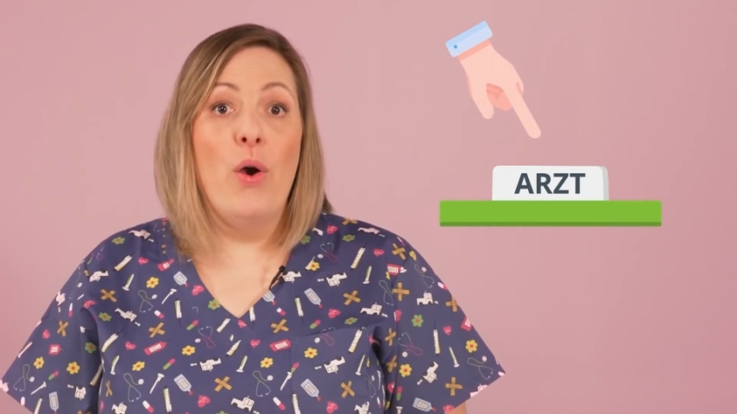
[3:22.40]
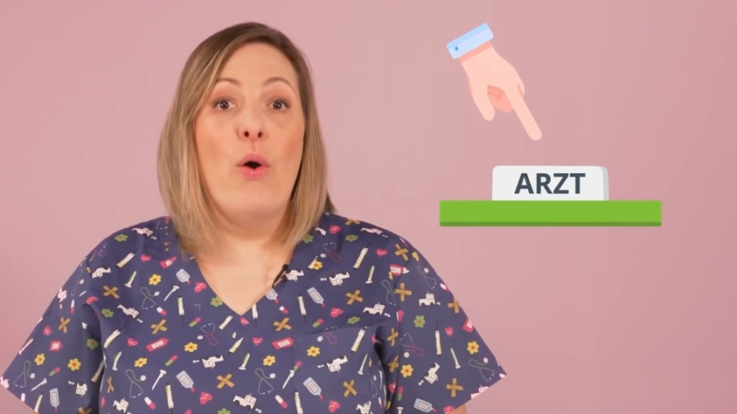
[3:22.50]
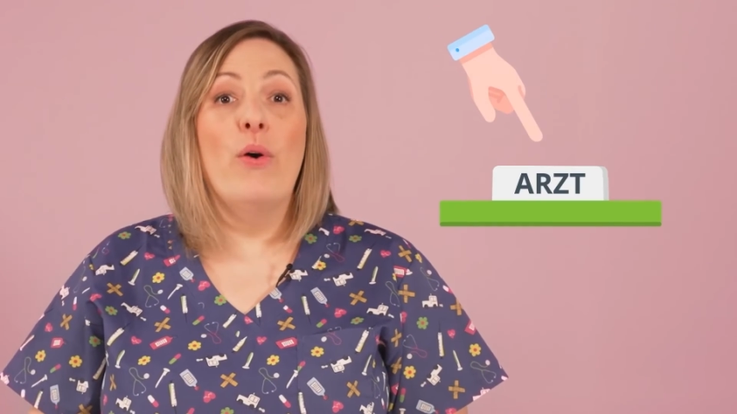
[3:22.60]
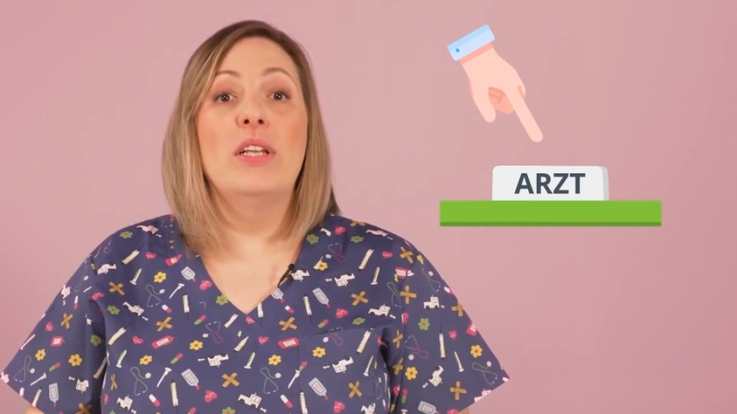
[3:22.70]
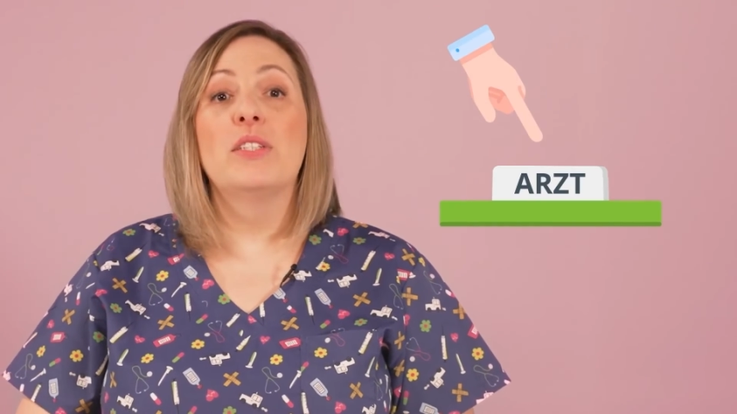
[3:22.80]

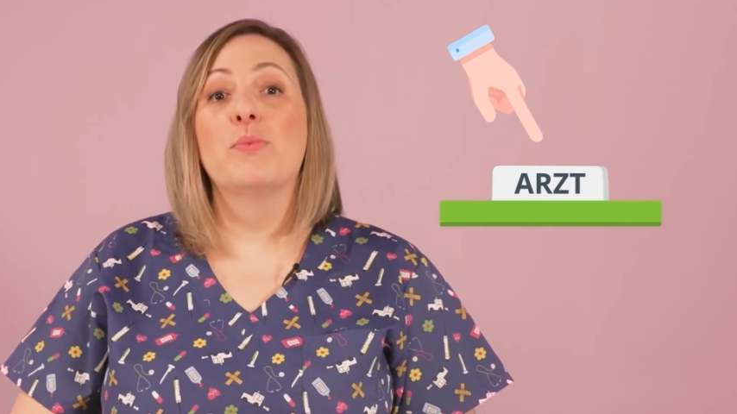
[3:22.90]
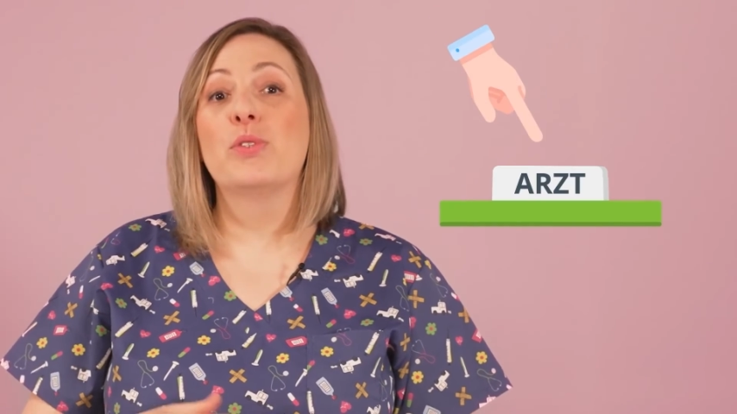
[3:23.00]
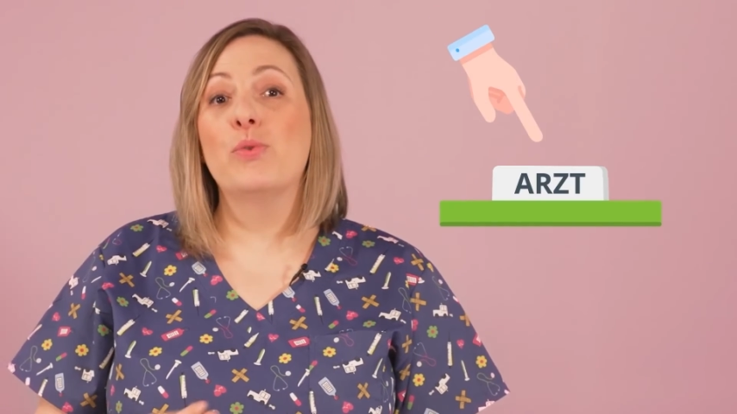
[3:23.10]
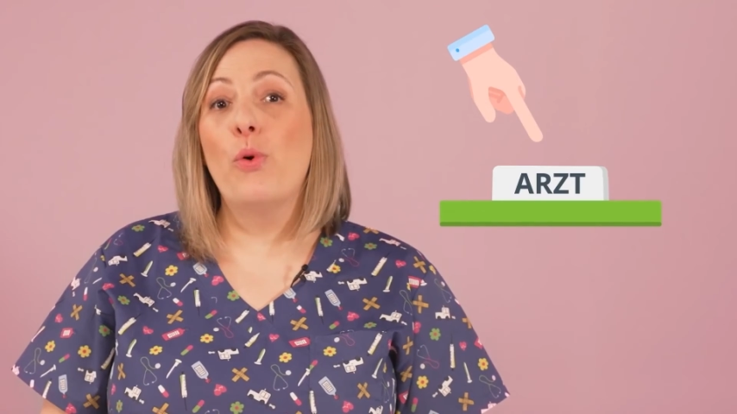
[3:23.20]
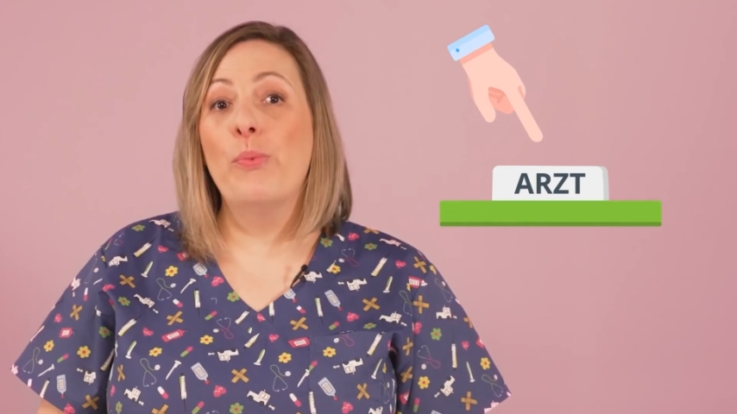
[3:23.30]
und es muss
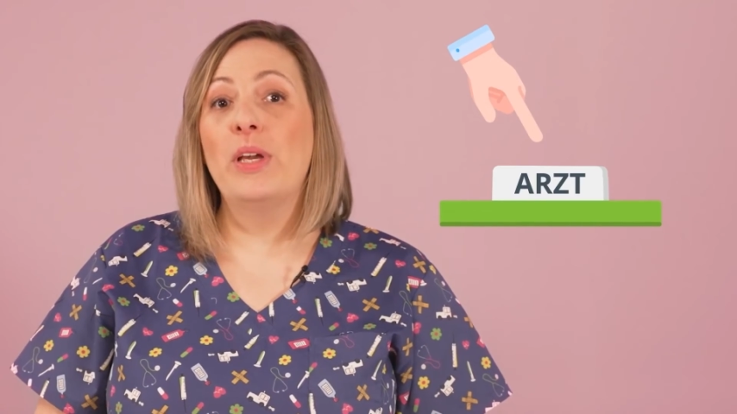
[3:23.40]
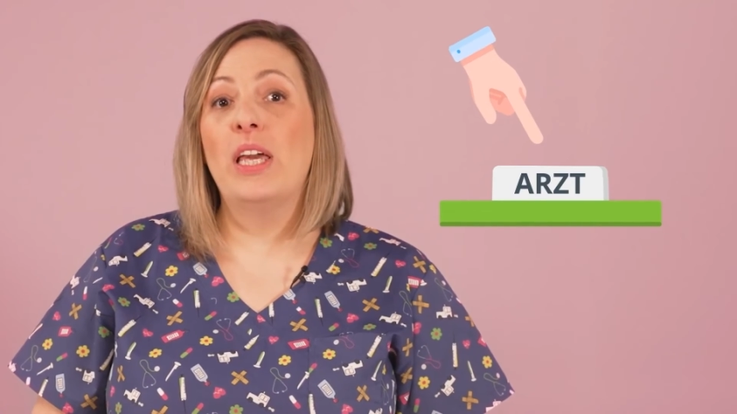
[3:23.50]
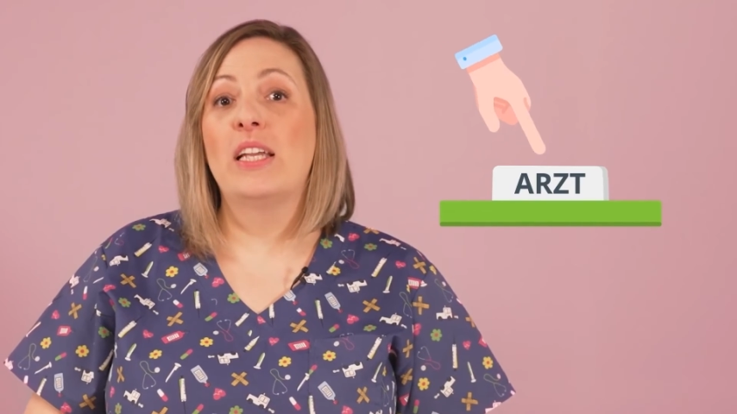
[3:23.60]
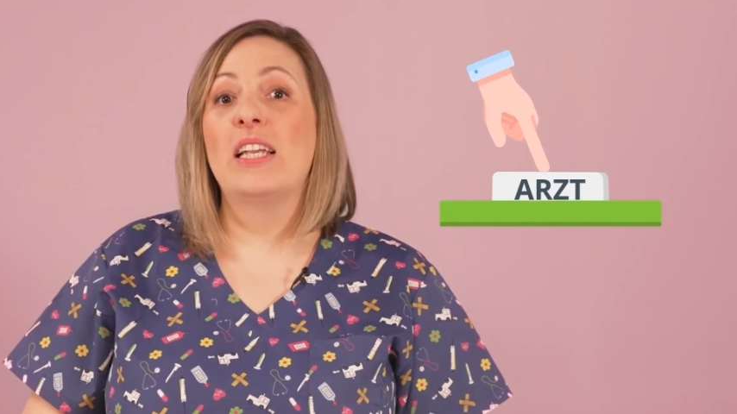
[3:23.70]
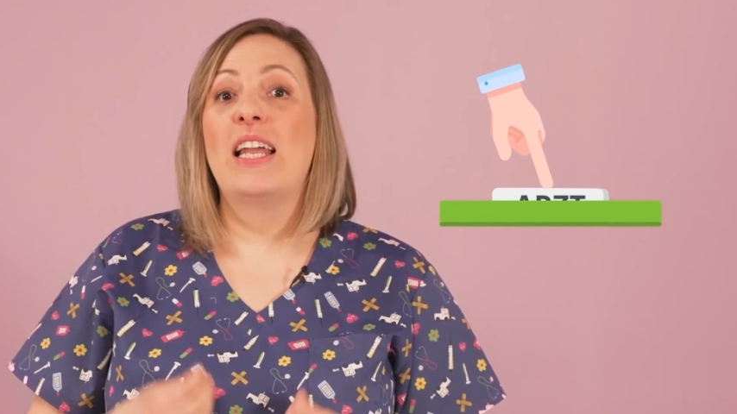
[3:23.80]

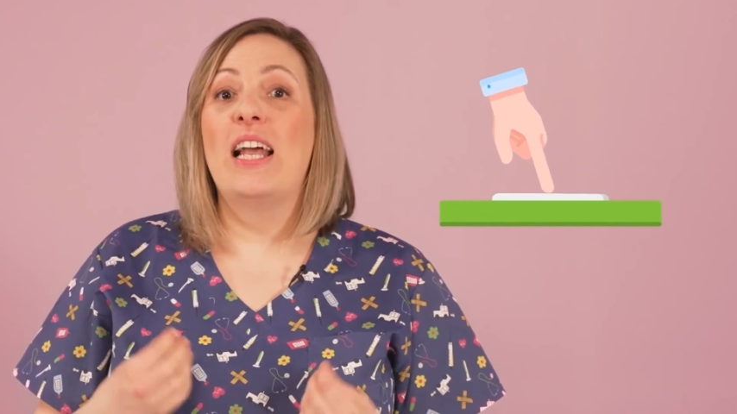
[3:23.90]
umgehend ein